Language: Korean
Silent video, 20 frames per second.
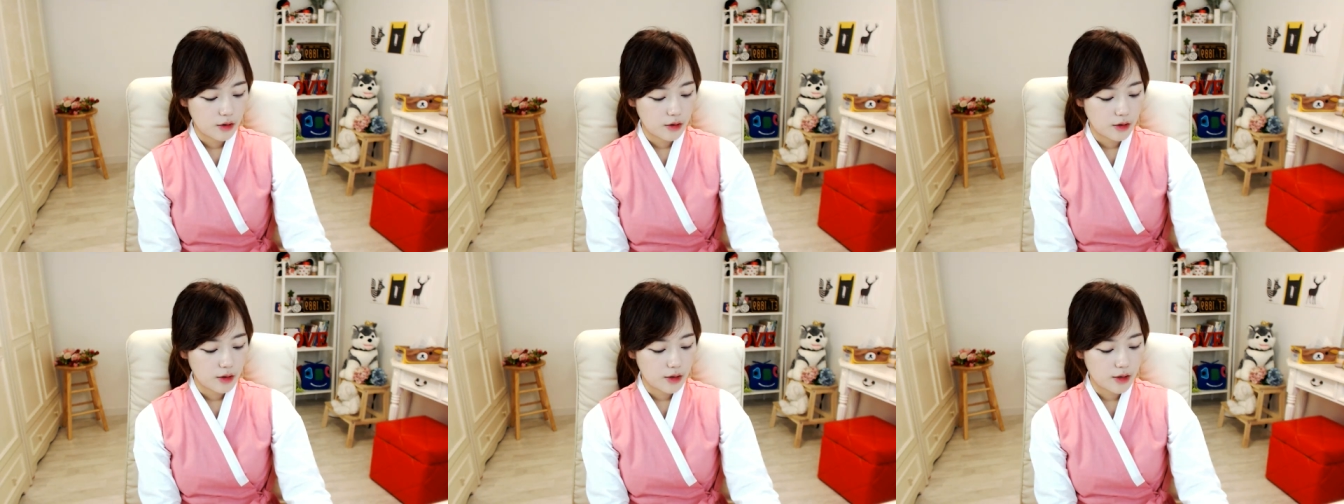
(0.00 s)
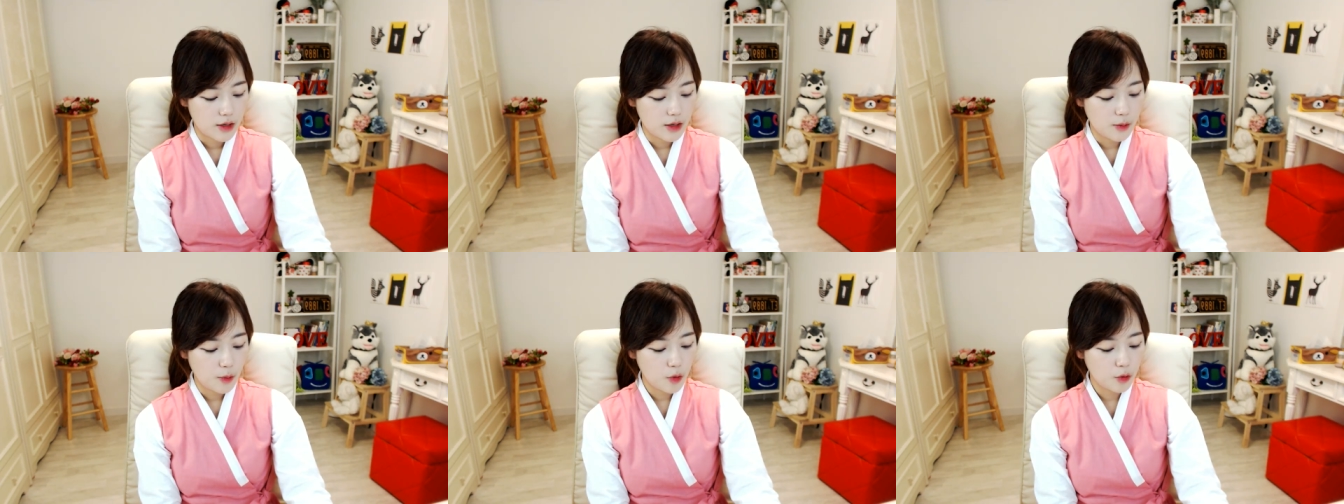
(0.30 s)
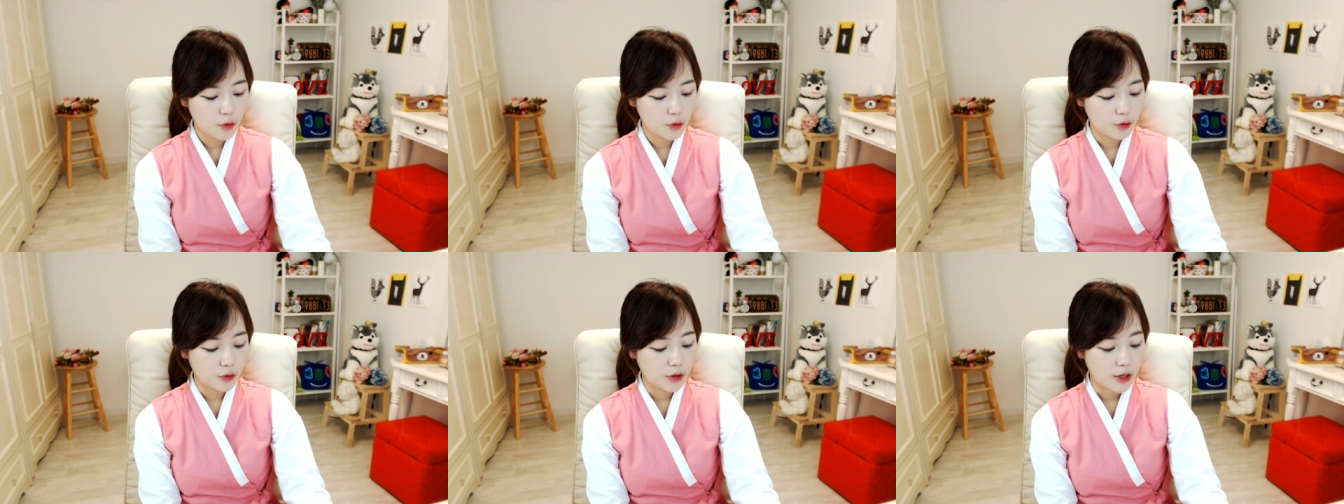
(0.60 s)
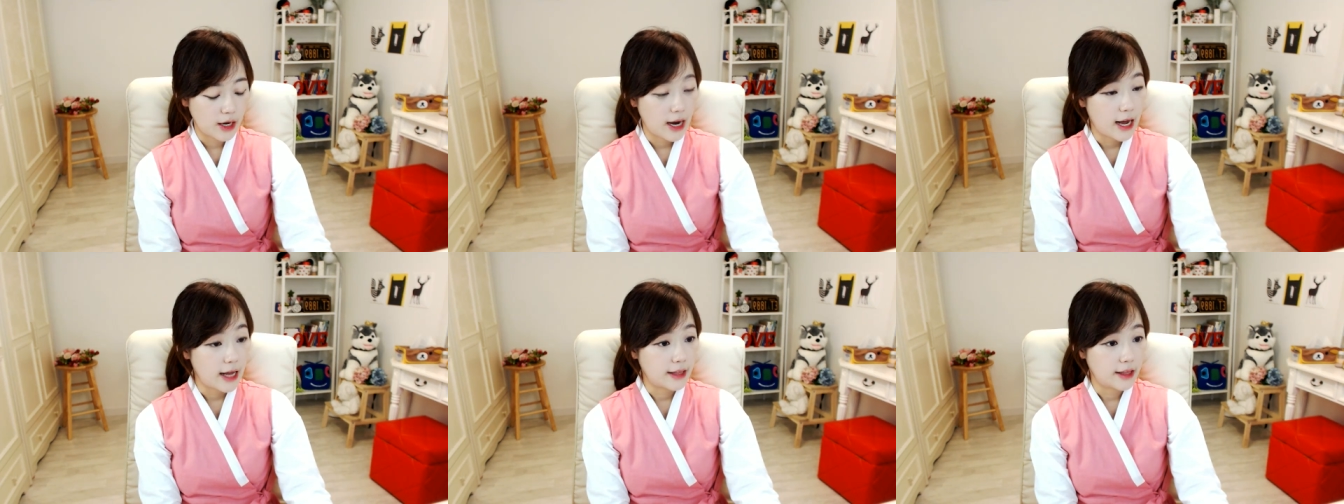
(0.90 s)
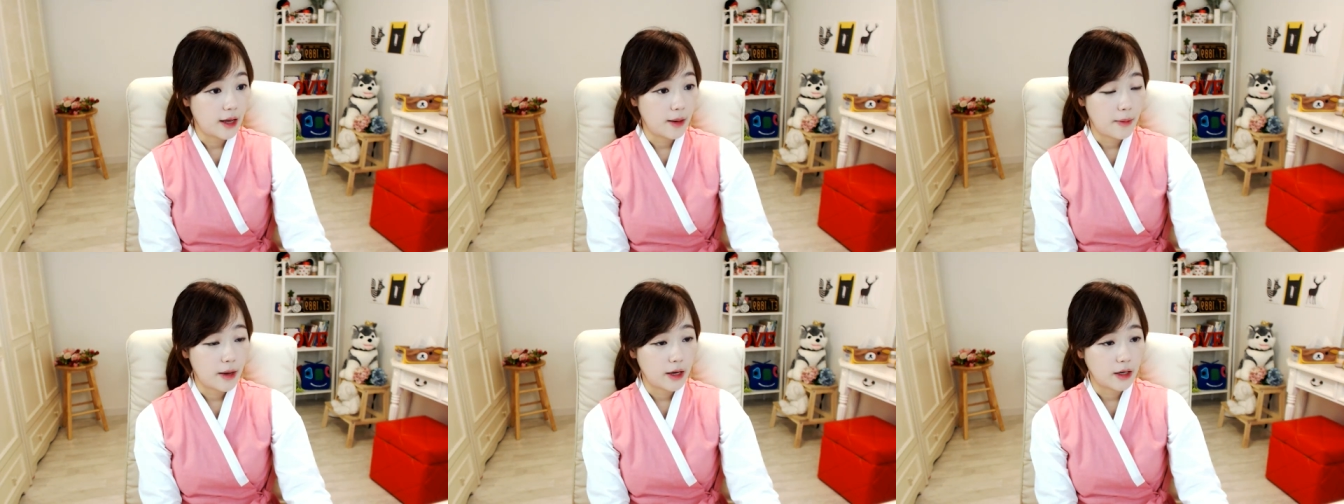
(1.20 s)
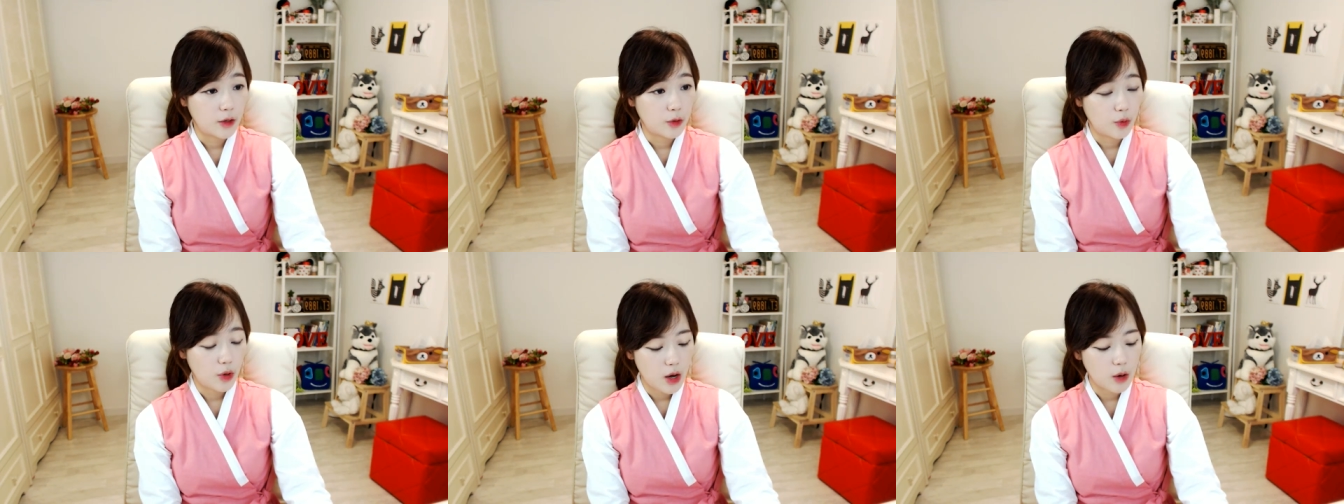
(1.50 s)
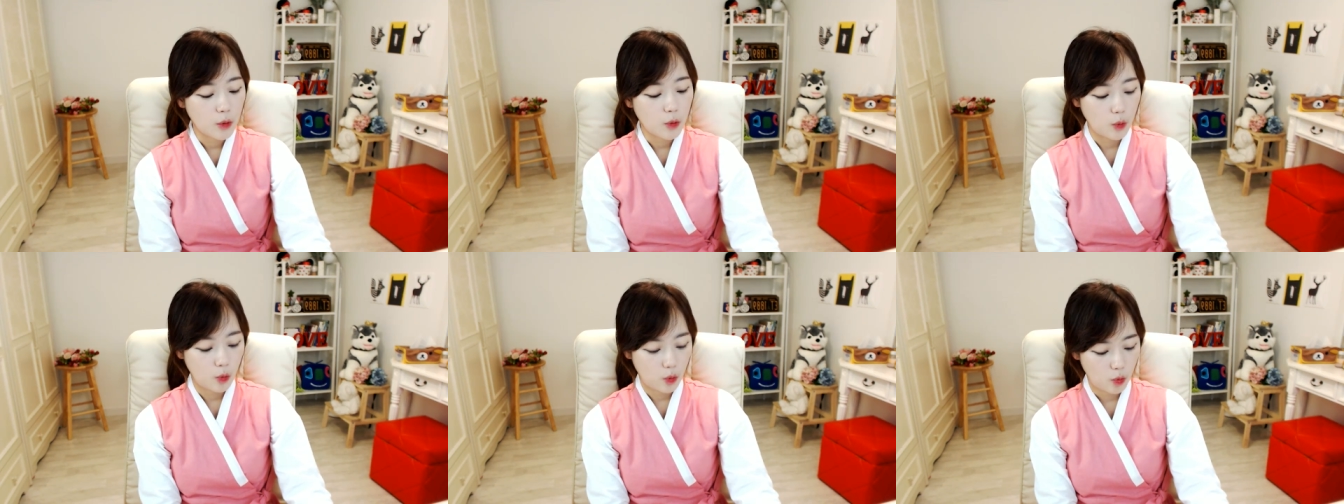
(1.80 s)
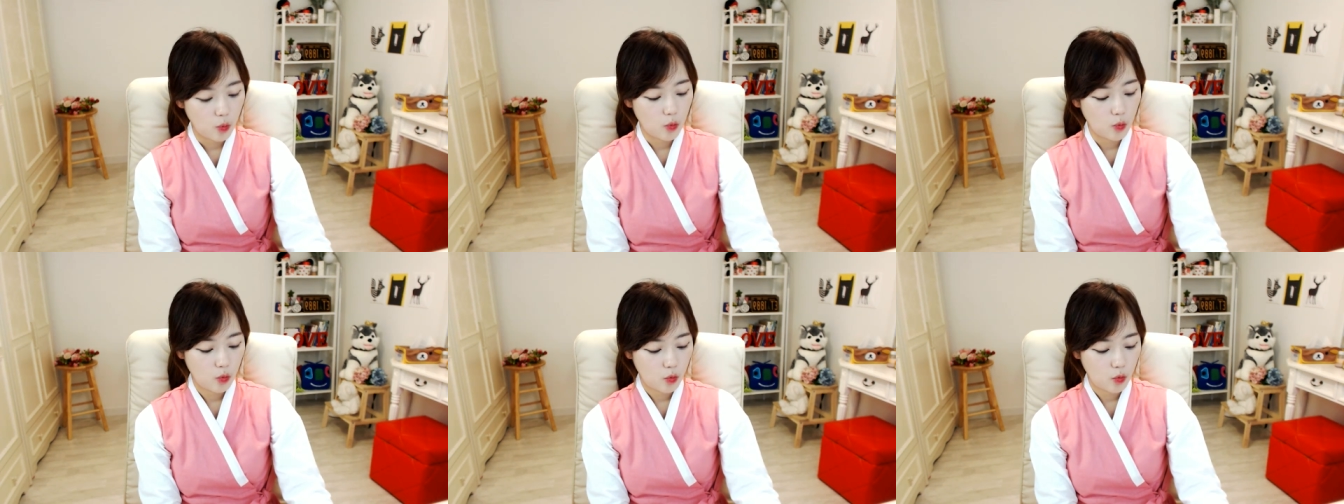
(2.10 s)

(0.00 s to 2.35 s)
일본군에 가담하기도 하고